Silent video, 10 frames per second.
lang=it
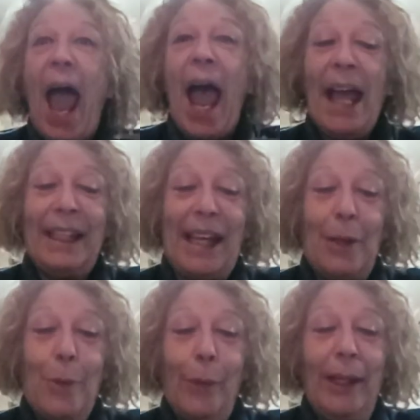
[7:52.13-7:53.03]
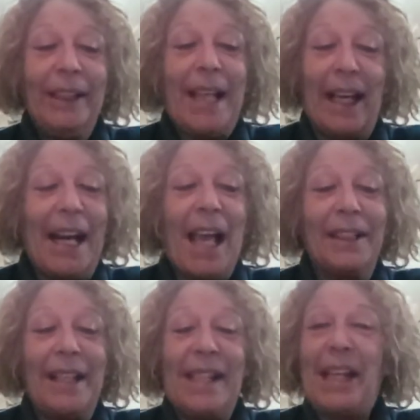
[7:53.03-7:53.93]
anche lui da
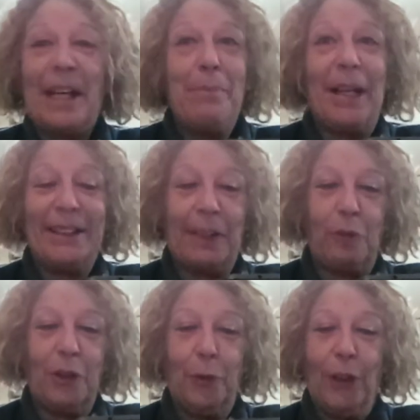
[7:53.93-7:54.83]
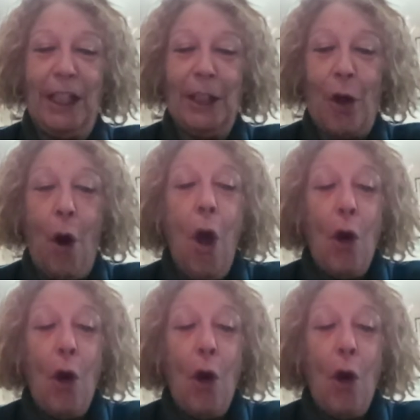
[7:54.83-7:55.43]
grande sarebbe andato a Torino